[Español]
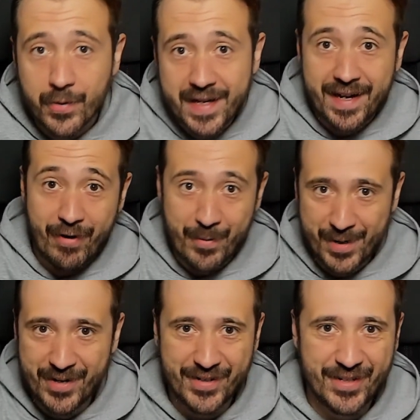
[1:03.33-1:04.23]
Venga,
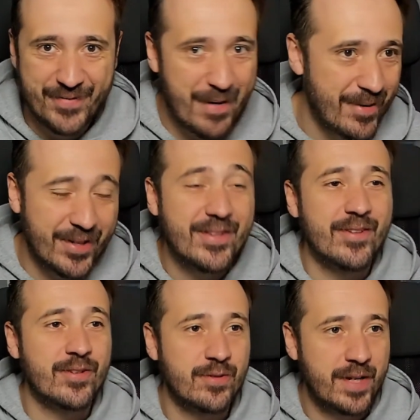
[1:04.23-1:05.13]
vámonos,
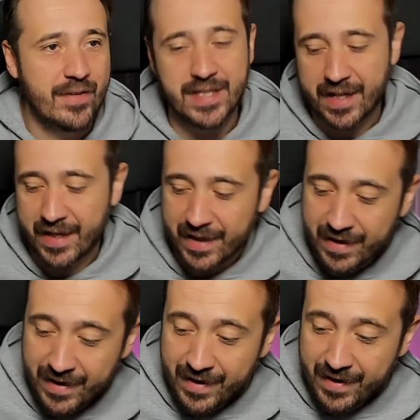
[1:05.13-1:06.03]
todos. Suscríbanse al canal.
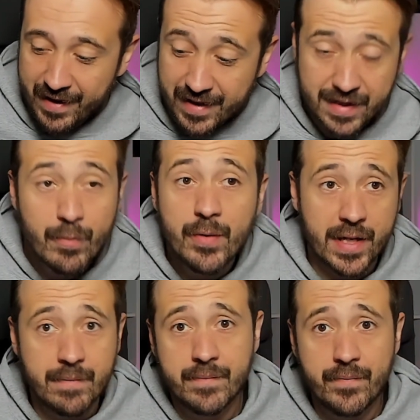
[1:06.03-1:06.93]
Está muy
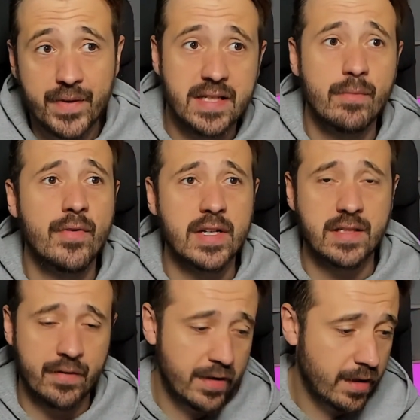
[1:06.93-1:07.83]
bien. Está muy bien
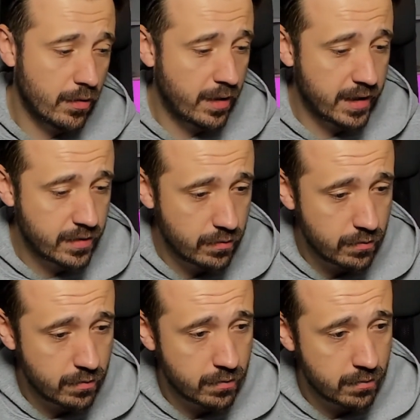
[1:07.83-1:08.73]
Starfield. Creo que es
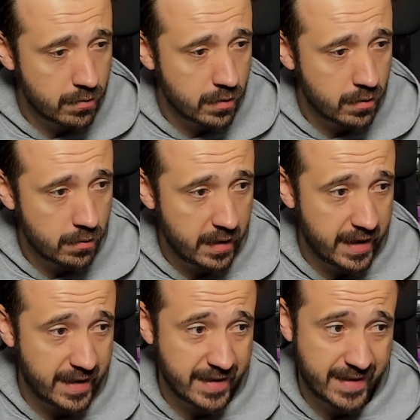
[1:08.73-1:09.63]
un.
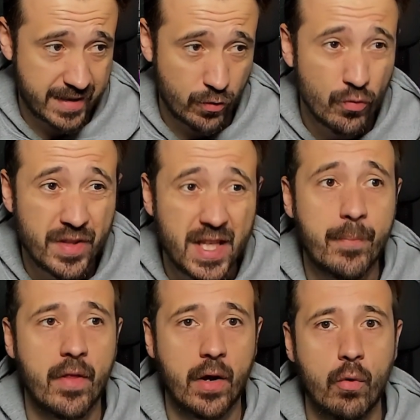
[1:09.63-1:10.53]
Eh, es un
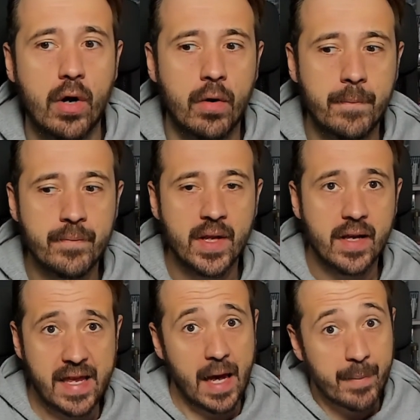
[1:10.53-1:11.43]
tipo de juego
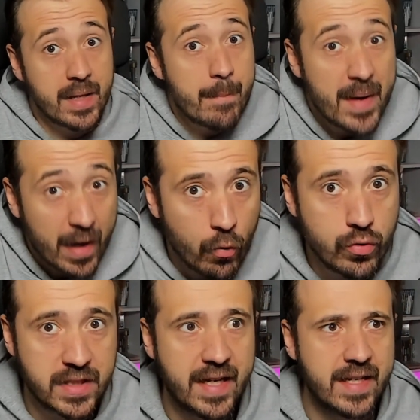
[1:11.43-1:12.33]
que a mí me
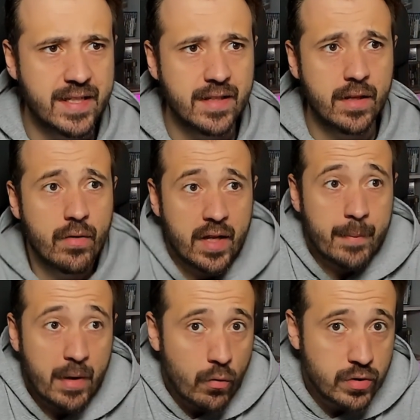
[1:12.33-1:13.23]
gusta en el sentido de
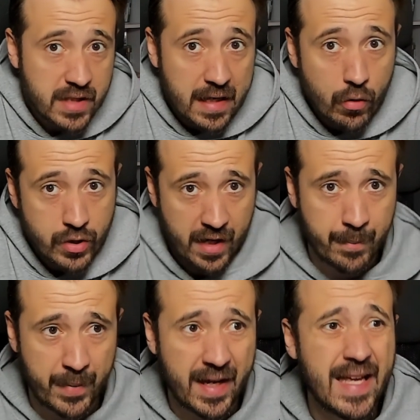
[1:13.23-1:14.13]
que me gustan los
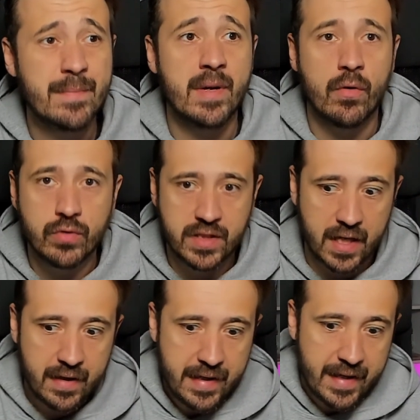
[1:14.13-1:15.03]
RPGs, me
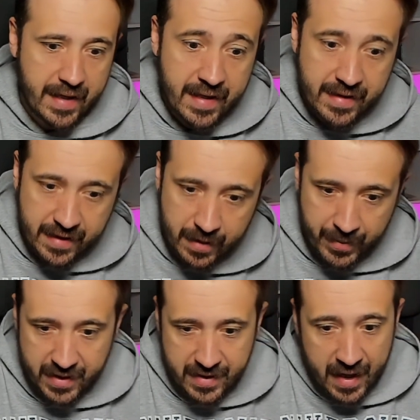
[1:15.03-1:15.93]
gusta
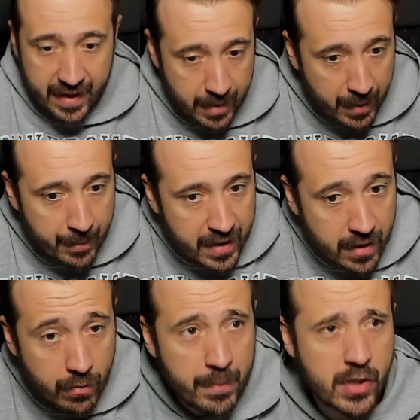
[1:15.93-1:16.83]
interpretar el papel
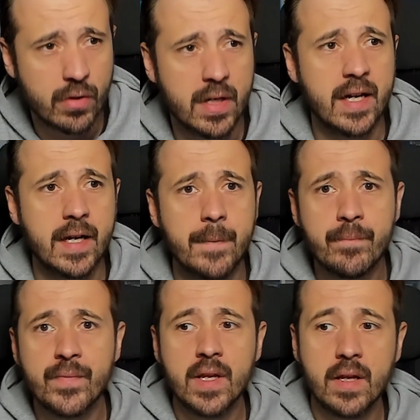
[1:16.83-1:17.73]
de un
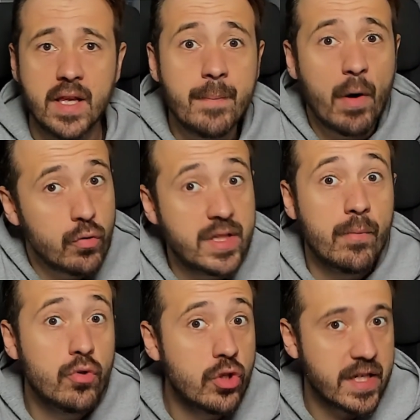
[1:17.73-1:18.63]
personaje y me gusta
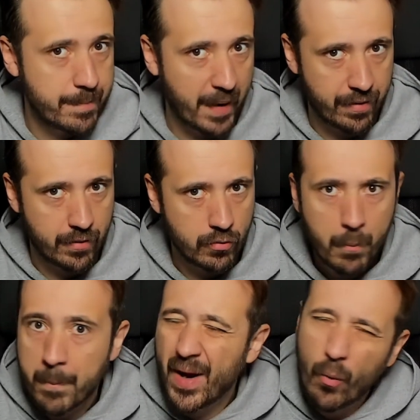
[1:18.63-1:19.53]
mucho el espacio.
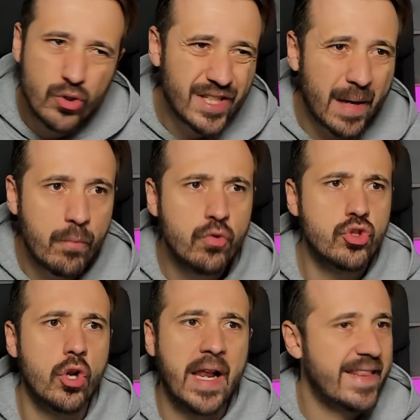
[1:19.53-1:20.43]
Me gusta
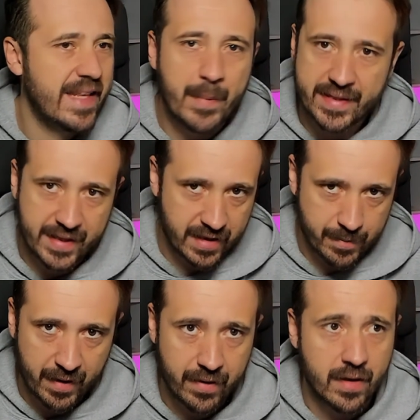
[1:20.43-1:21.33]
mucho la temática
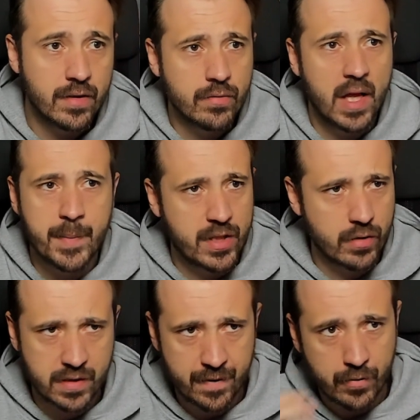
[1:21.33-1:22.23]
espacial. Es una de mis
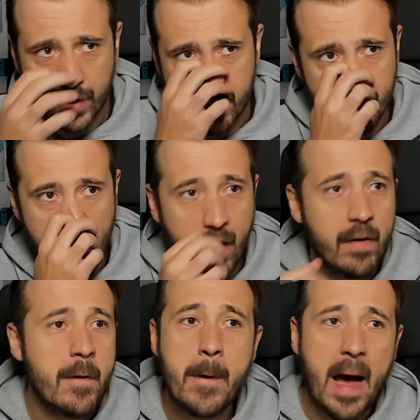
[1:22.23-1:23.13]
cosas favoritas. O sea,
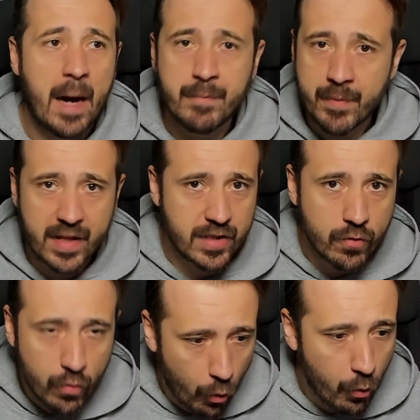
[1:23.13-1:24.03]
a mí me das
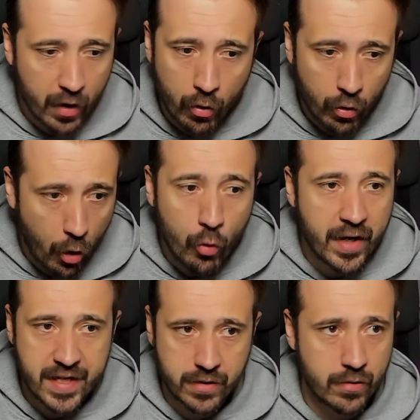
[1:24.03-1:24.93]
un juego o
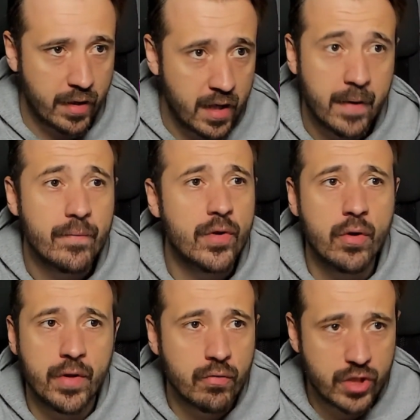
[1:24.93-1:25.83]
una historia
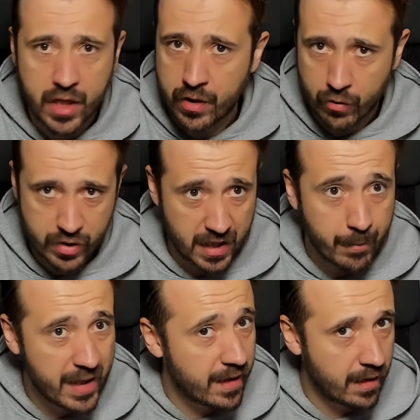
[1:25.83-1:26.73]
donde un señor se
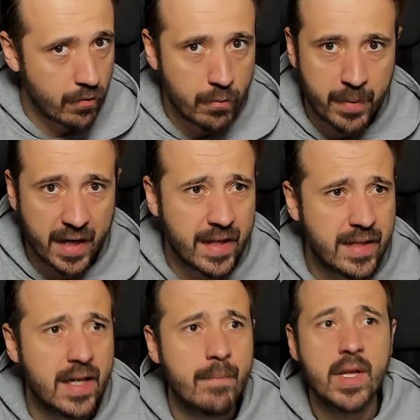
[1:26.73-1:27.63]
pierda en un
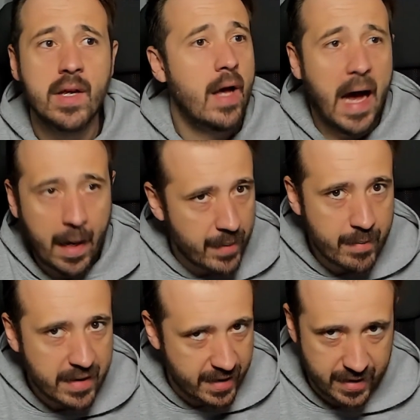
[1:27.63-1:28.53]
planeta, a mí
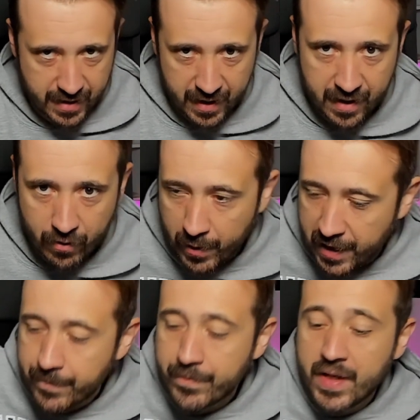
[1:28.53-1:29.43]
me tienes ganado, ¿vale?